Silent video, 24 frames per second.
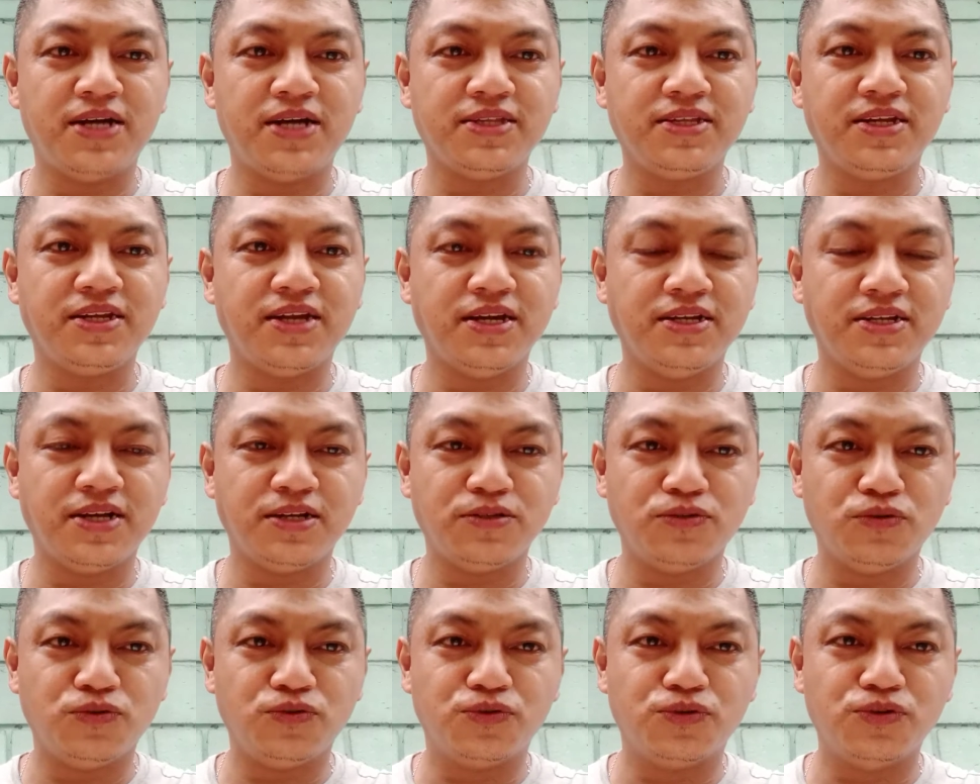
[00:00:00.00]
natin ay
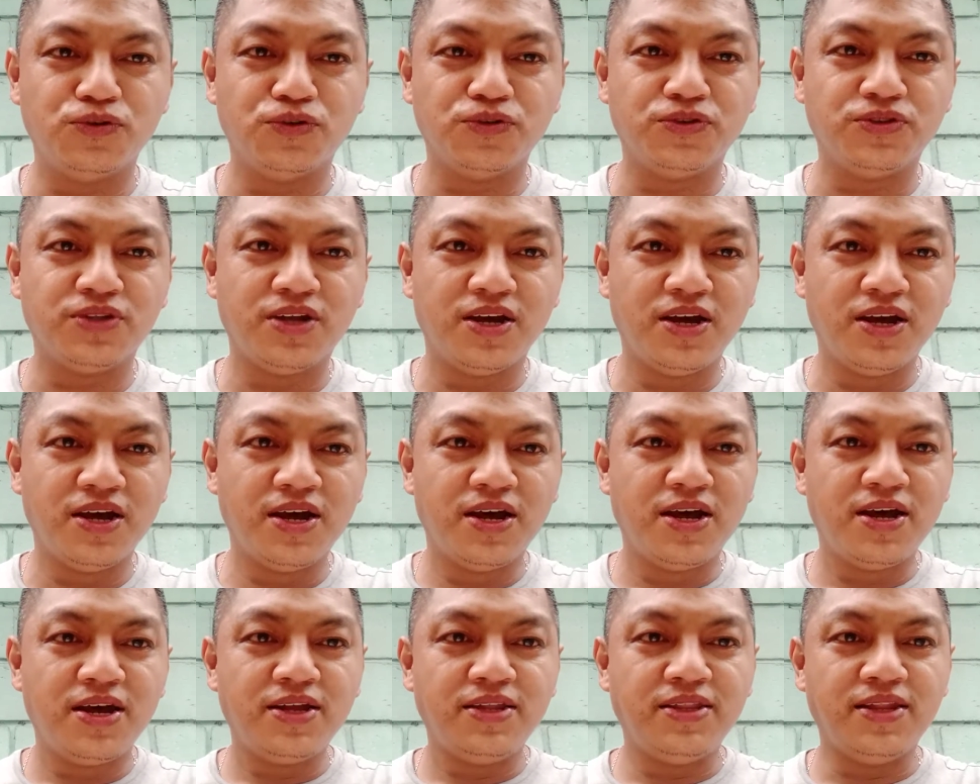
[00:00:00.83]
nagdudulot
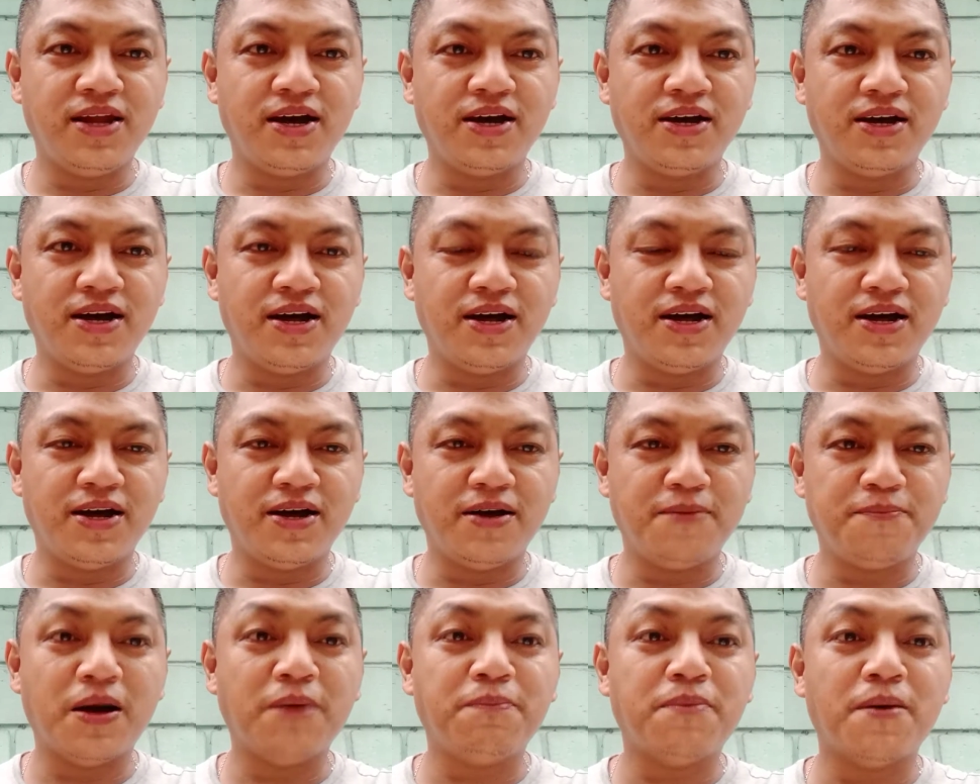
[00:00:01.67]
ng
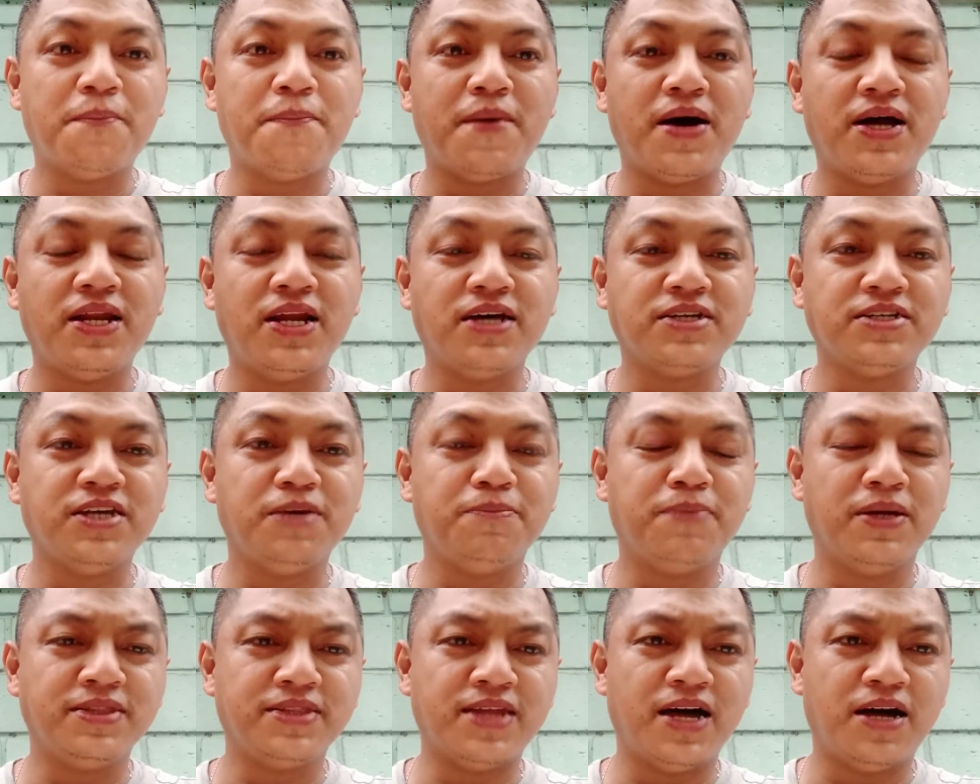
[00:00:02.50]
uh, pagpapala sa
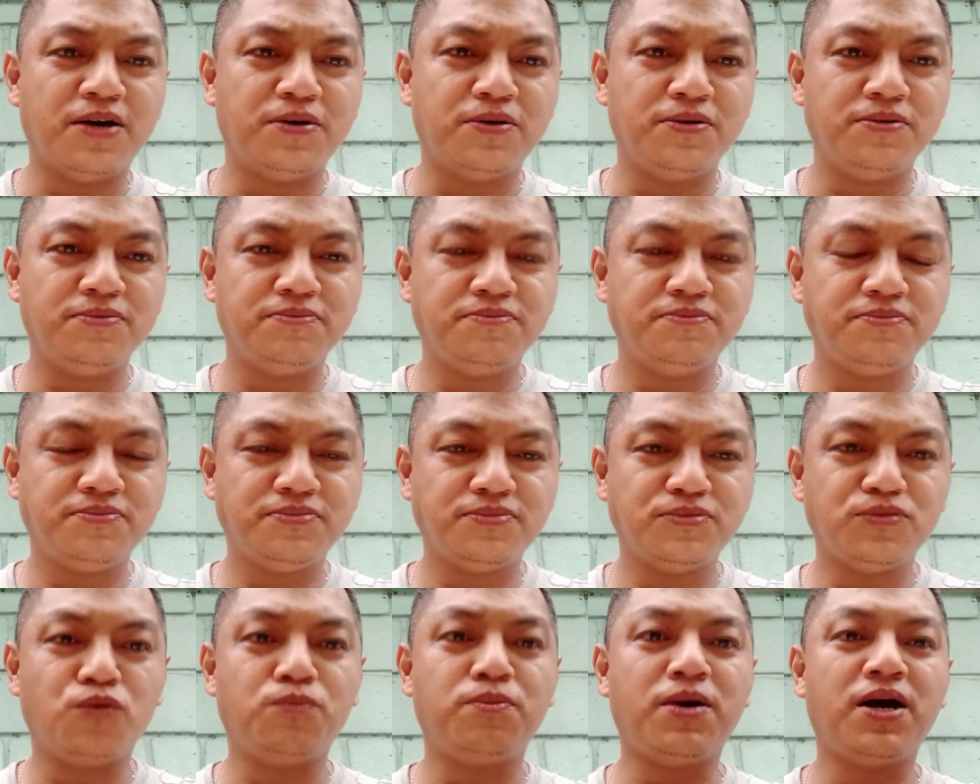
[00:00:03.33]
ibang tao?
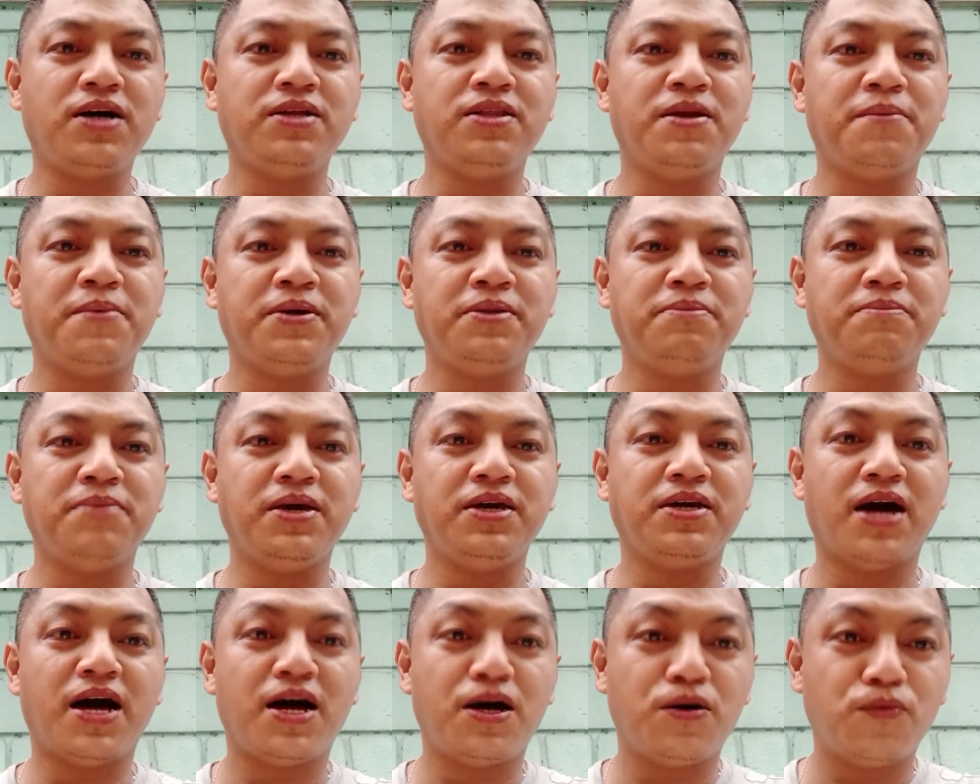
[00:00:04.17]
O baka naman
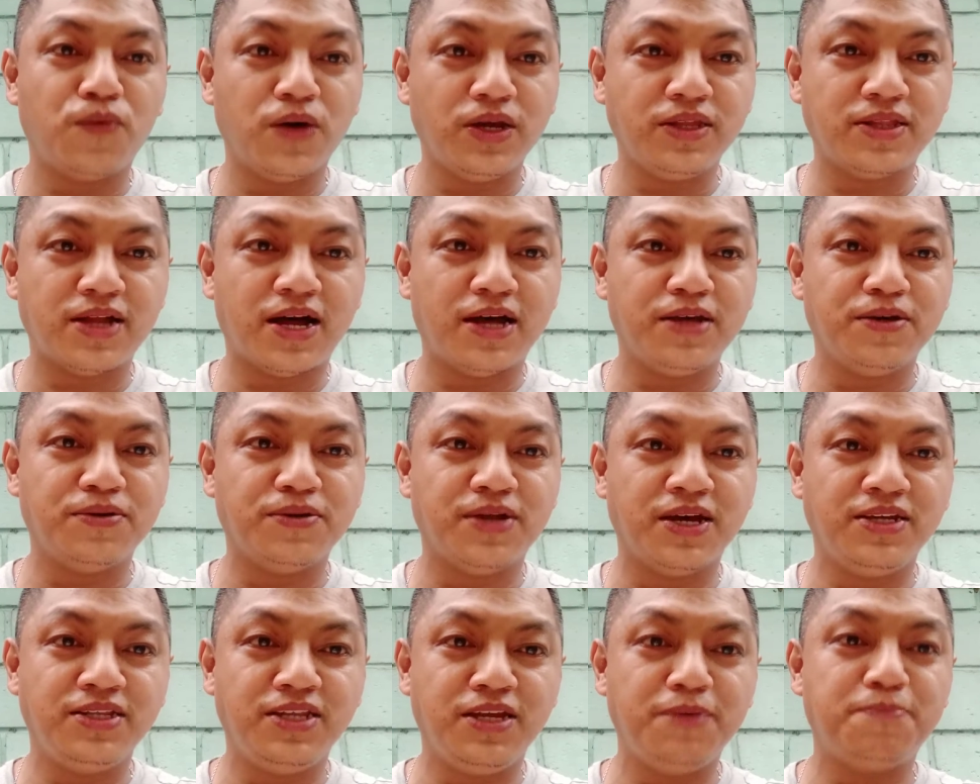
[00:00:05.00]
may kaaway tayo
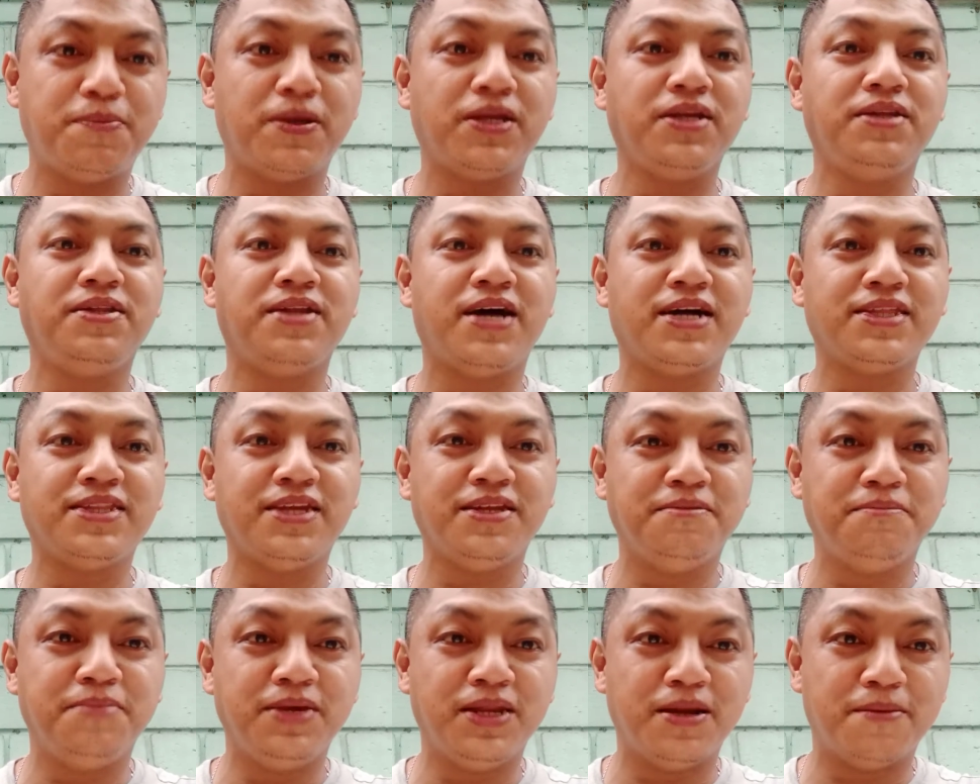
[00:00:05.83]
na hindi pa rin
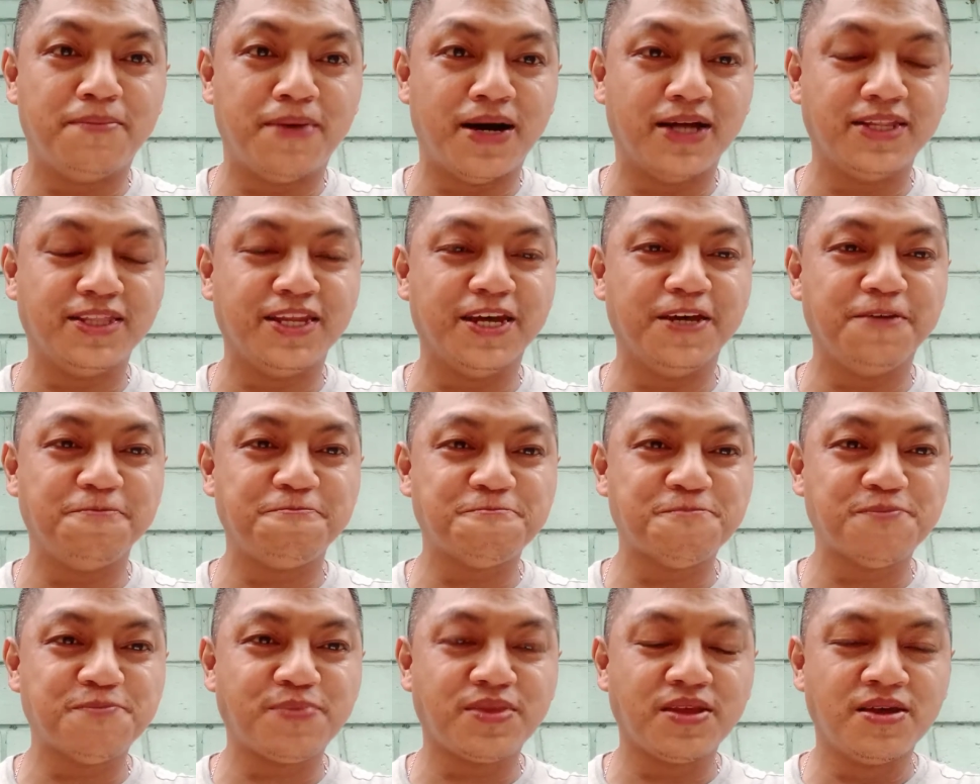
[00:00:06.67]
natin binabati.
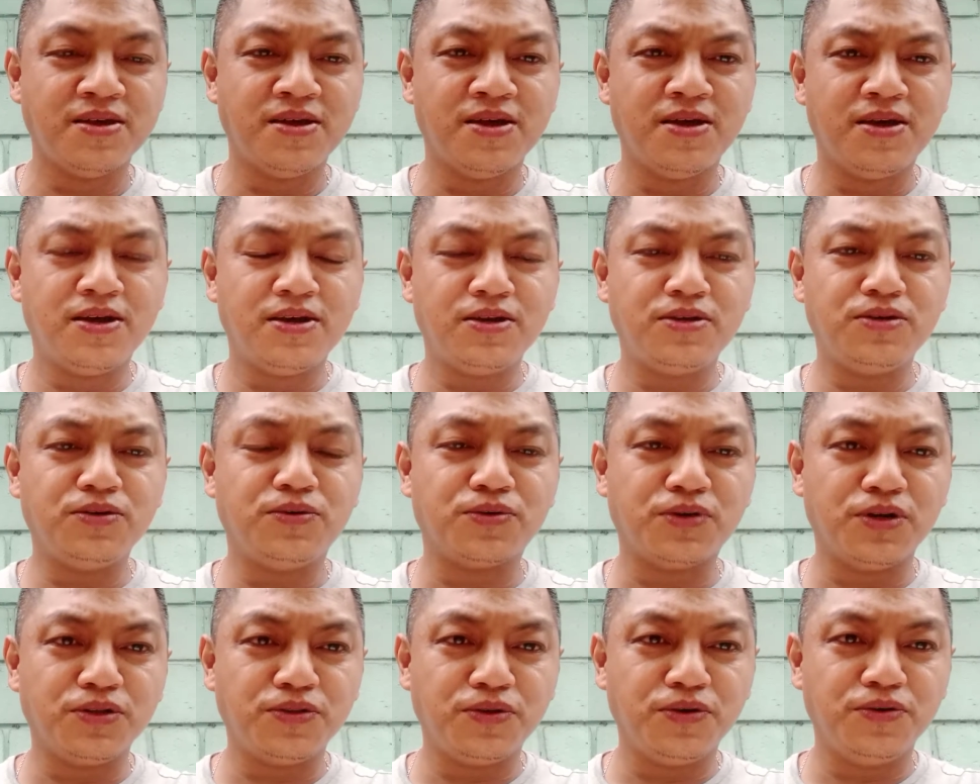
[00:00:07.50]

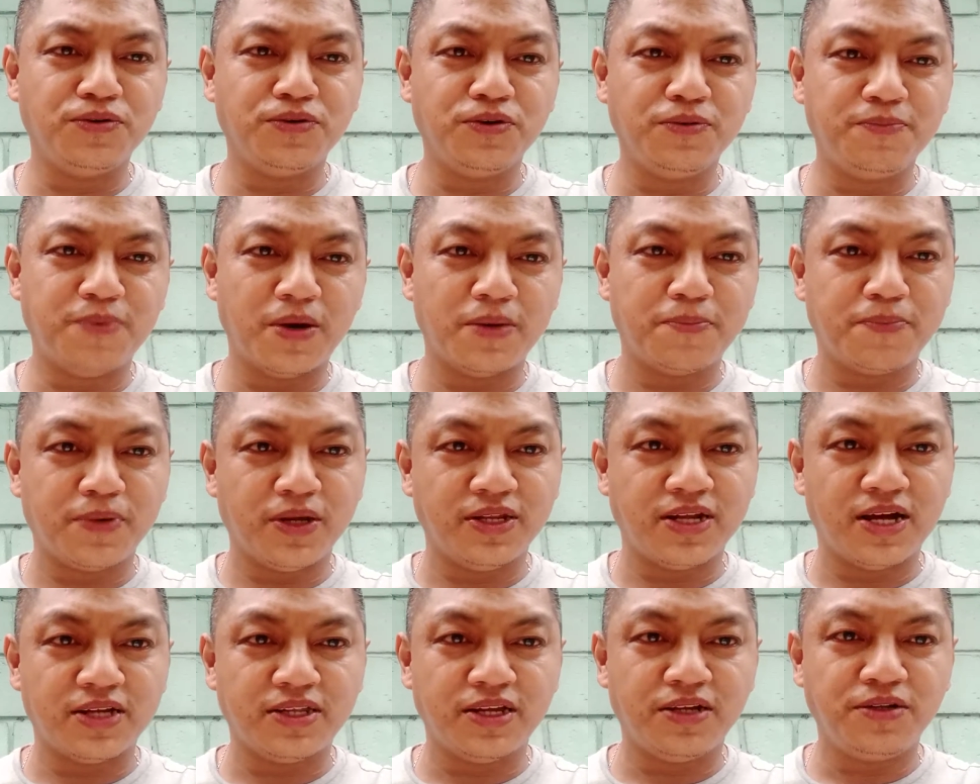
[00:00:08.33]
Siguro ito yung
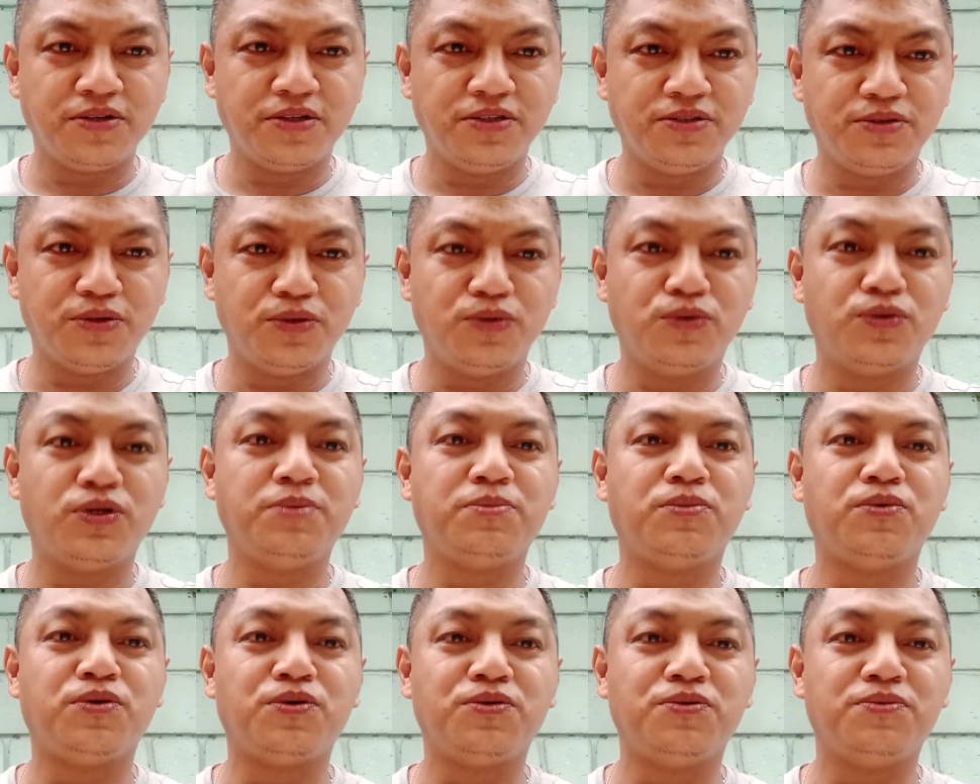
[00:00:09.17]
ipagpray natin, Lord, tulungan
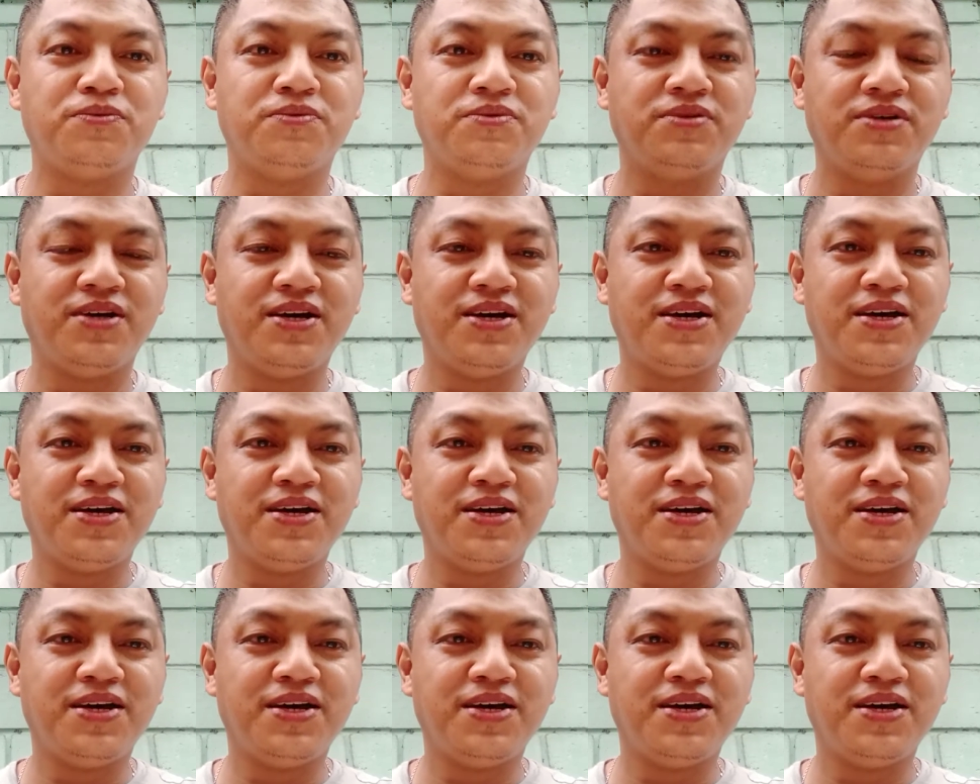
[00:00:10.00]
mo kong